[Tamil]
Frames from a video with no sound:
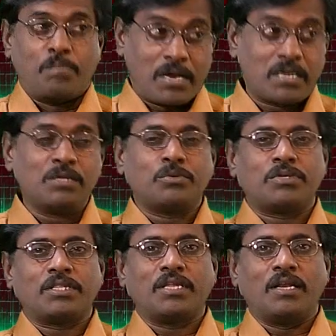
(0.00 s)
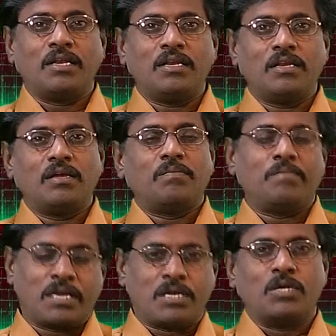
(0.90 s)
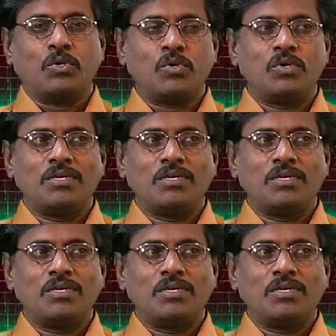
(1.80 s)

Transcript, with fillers: மக்கள் கூட்டத்தில் மக்களோ